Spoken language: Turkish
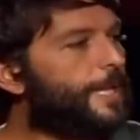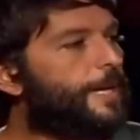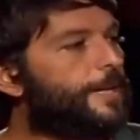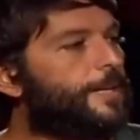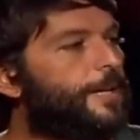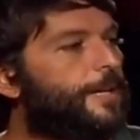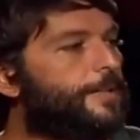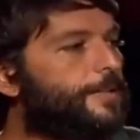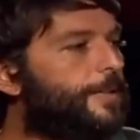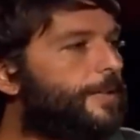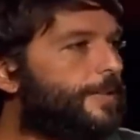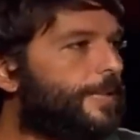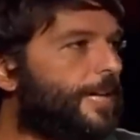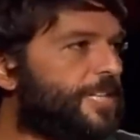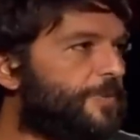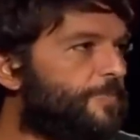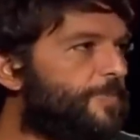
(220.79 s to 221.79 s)
Derya ile
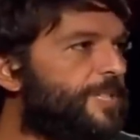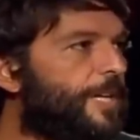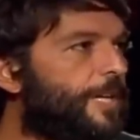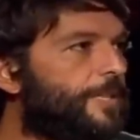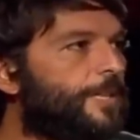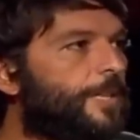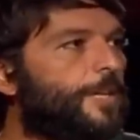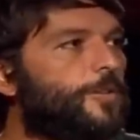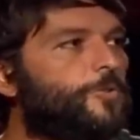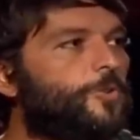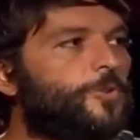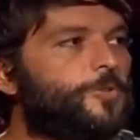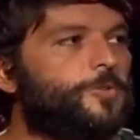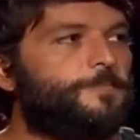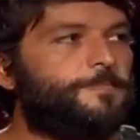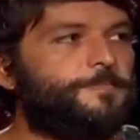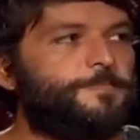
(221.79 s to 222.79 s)
Taçmin'i yan yana
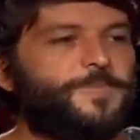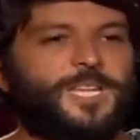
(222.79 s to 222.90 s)
gördüm.